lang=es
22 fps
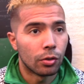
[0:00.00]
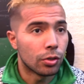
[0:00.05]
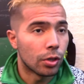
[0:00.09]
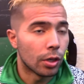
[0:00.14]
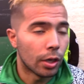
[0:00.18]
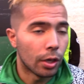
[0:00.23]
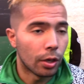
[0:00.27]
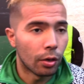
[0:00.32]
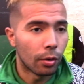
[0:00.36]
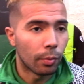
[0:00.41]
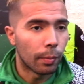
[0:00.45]
sé
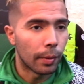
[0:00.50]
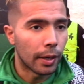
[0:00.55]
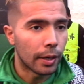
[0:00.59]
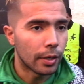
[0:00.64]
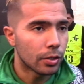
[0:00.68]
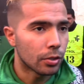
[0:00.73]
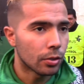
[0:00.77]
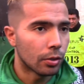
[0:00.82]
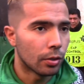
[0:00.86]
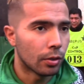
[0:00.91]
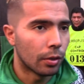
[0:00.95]
qué nos
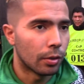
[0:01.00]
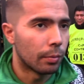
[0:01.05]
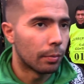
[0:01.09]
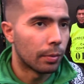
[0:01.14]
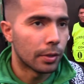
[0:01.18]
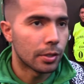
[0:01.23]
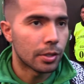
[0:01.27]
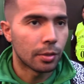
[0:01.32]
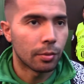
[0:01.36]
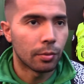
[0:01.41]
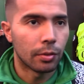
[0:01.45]
pasó,
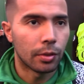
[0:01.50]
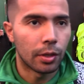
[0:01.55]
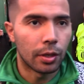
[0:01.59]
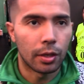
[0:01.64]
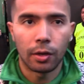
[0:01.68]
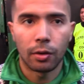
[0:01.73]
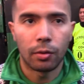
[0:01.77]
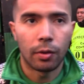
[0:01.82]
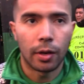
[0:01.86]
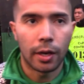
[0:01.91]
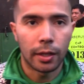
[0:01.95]
empezamos a
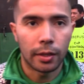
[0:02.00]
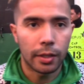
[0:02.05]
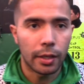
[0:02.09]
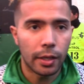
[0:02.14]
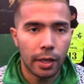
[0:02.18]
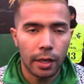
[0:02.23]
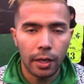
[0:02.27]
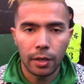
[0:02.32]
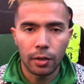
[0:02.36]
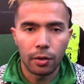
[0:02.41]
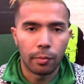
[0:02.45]
tirarnos
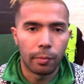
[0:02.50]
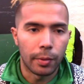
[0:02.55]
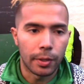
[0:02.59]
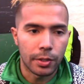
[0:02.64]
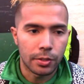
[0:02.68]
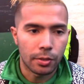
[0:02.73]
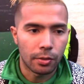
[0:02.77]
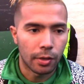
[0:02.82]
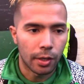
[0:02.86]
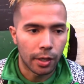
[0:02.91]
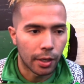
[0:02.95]
atrás y
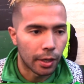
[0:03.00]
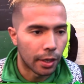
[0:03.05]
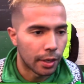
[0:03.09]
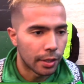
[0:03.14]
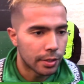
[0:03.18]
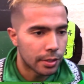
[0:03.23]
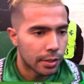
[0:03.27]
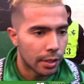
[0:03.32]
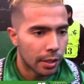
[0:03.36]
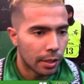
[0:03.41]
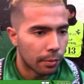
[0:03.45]
empezaron a
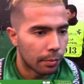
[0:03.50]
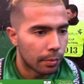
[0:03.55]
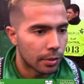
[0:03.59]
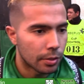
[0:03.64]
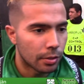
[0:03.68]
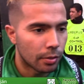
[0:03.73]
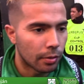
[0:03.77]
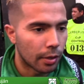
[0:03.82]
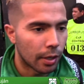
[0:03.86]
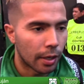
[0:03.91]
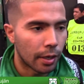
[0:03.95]
crecer,
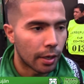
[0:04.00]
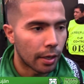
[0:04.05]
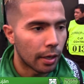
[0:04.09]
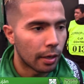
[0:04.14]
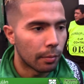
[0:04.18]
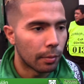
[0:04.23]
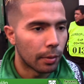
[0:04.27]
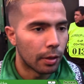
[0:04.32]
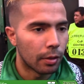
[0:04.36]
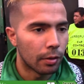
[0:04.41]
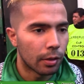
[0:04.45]
empezaron a agarrar la
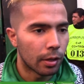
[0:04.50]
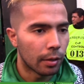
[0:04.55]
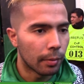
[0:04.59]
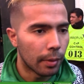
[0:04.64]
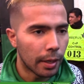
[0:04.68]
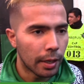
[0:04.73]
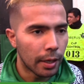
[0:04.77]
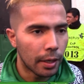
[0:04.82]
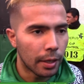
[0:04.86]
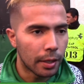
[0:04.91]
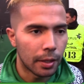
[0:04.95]
pelota
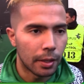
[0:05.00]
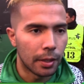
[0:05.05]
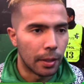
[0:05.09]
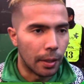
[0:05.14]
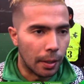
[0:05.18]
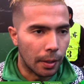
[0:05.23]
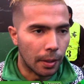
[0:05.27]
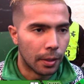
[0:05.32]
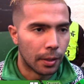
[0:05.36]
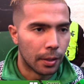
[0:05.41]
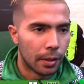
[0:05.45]
más y,
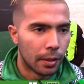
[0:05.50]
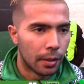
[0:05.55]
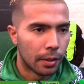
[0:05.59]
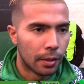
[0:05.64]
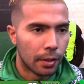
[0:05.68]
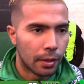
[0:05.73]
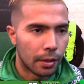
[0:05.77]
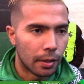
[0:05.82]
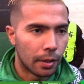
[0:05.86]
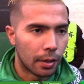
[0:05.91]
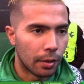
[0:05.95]

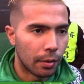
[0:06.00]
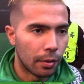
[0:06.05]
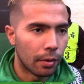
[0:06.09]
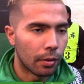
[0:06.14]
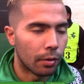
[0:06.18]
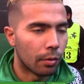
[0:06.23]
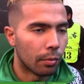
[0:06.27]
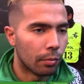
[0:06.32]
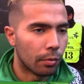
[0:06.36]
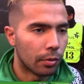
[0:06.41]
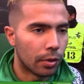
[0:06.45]
y bueno,
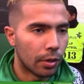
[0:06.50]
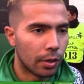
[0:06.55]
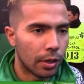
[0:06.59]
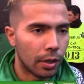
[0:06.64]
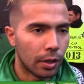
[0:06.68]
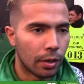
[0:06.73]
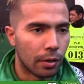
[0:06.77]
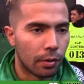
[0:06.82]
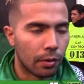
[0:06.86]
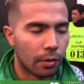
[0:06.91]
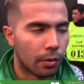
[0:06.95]
como te
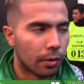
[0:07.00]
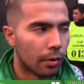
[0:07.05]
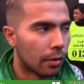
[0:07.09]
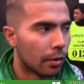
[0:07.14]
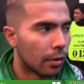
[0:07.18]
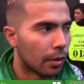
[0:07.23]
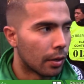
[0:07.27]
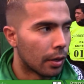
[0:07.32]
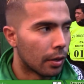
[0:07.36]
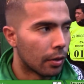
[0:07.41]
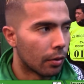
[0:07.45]
digo,
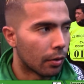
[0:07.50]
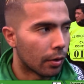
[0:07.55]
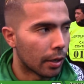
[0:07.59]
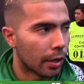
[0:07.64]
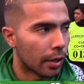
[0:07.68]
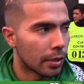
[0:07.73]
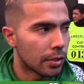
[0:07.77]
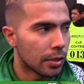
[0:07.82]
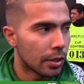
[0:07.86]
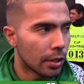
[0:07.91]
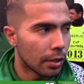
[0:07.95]
ellos
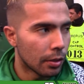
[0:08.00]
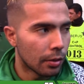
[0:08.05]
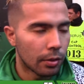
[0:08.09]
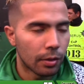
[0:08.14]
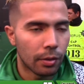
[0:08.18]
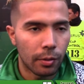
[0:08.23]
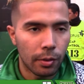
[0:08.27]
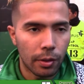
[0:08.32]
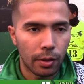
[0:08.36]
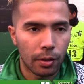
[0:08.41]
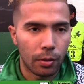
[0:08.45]
crecieron y
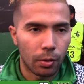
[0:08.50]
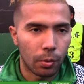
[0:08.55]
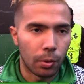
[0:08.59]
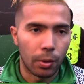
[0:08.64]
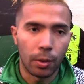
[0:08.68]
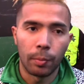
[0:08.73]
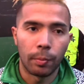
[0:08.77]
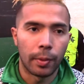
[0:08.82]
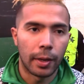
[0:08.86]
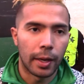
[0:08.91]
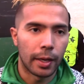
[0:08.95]
bueno, nos
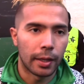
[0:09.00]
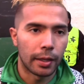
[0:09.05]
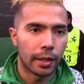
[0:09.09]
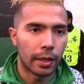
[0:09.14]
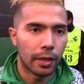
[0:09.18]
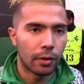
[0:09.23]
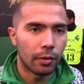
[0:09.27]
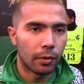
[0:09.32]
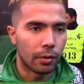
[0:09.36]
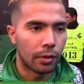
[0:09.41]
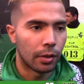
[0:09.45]

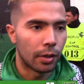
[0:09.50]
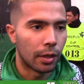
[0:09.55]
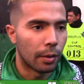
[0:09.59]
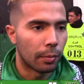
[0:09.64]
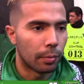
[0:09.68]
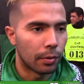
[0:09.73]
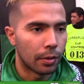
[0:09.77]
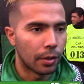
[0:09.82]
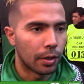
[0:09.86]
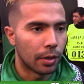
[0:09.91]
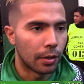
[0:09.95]
empataron y
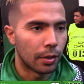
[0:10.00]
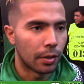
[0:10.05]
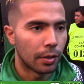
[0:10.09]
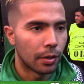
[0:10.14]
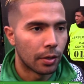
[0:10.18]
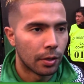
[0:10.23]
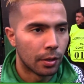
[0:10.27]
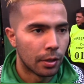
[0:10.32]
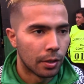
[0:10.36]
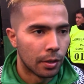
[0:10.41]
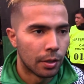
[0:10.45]
después
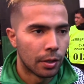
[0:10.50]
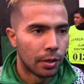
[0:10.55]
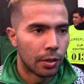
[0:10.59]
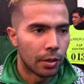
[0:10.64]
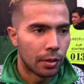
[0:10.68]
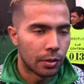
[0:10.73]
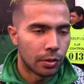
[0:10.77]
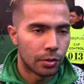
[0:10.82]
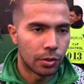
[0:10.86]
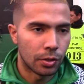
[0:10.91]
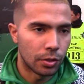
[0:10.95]

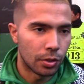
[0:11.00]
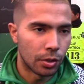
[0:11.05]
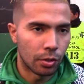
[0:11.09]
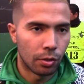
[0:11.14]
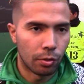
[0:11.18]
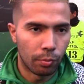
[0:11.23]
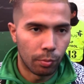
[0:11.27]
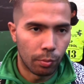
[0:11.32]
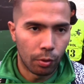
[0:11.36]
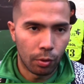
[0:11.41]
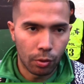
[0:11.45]
se hicieron
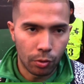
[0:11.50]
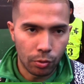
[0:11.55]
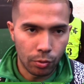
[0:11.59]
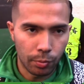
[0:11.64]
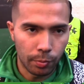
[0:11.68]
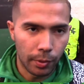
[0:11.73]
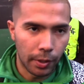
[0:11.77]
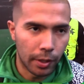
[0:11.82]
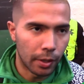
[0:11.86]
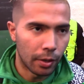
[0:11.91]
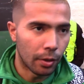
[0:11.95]
un poco
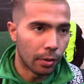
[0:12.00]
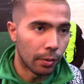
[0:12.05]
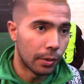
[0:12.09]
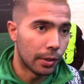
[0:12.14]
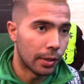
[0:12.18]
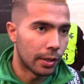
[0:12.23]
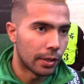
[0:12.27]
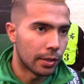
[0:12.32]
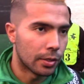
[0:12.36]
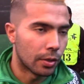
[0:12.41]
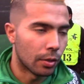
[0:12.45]
superior,
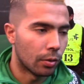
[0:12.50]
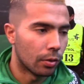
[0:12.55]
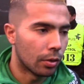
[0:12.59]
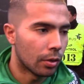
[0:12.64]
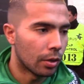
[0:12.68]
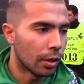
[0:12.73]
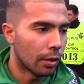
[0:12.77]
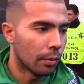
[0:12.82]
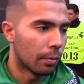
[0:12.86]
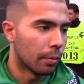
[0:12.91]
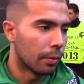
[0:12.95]
viste, en el segundo
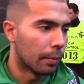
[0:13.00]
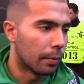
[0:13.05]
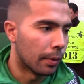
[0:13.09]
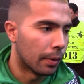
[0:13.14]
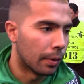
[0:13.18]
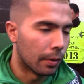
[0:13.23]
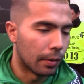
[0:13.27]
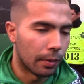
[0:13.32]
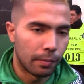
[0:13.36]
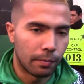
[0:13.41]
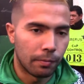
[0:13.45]
tiempo,
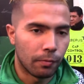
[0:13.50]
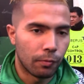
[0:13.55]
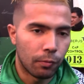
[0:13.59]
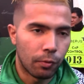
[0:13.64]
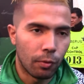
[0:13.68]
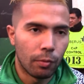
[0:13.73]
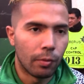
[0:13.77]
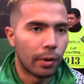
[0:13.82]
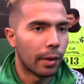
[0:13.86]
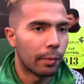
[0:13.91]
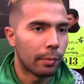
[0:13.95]
pero
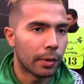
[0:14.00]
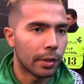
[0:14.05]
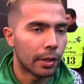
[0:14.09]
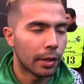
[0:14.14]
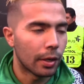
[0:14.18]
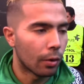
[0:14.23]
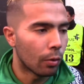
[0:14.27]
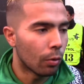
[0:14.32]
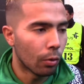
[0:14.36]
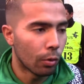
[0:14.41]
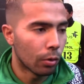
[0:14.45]
fue un
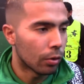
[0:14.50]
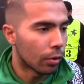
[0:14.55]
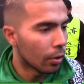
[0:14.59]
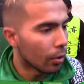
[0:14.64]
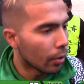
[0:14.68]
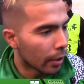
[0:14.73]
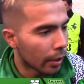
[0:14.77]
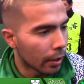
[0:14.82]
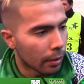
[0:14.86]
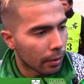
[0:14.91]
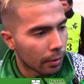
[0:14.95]
empate justo, yo
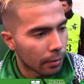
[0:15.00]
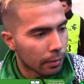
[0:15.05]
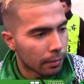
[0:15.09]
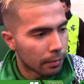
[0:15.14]
creo.